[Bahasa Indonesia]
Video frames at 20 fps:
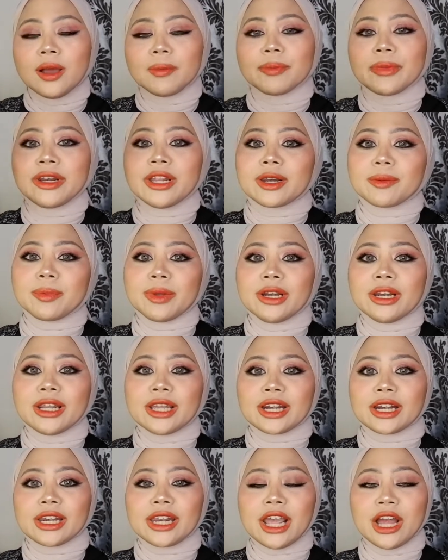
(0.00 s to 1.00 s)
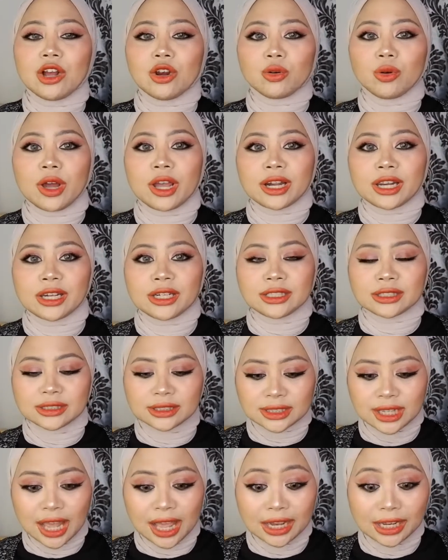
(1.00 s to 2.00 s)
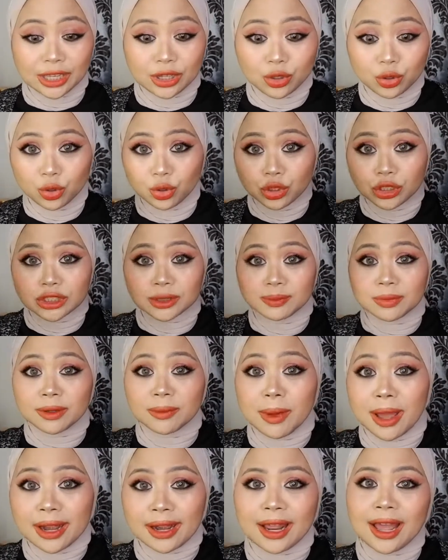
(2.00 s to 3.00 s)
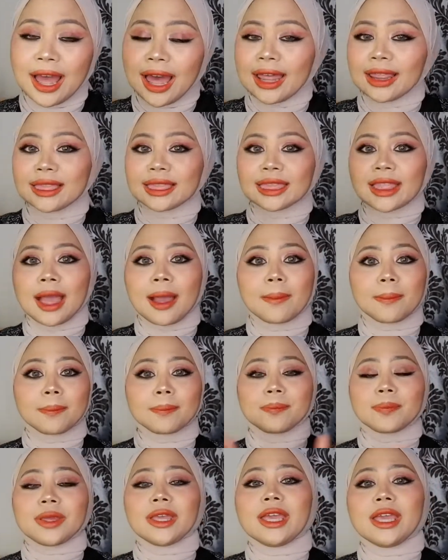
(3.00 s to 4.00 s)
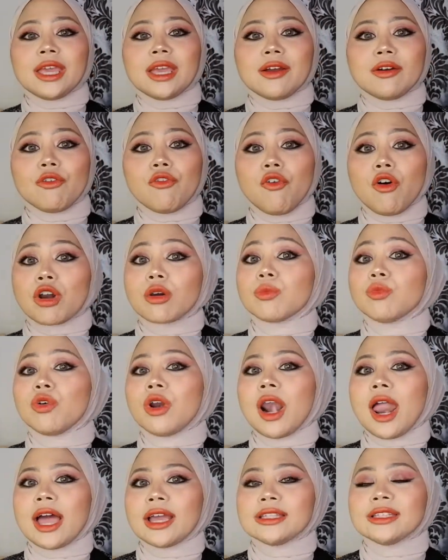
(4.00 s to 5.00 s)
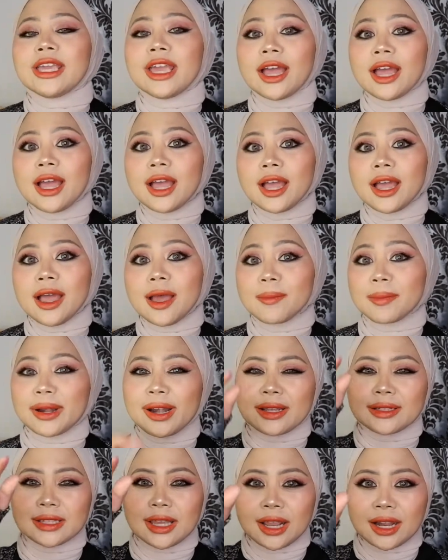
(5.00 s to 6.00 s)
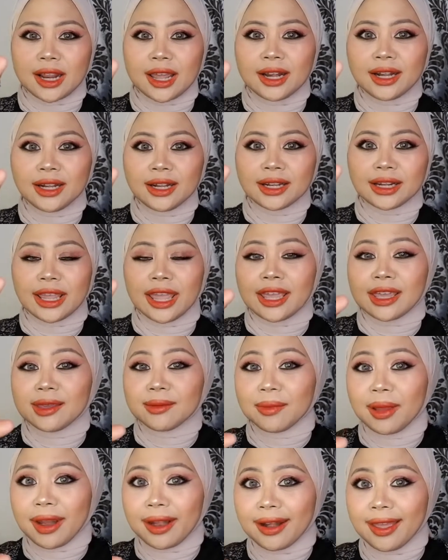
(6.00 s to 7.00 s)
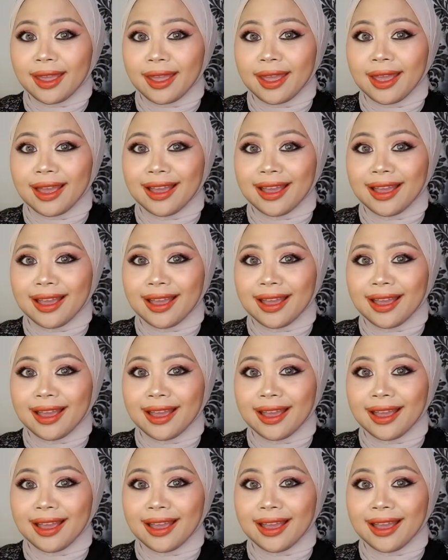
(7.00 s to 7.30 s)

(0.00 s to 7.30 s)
bener-bener dia keluarin sekaligus berbarengan tapi formulanya penasaran kayak gimana?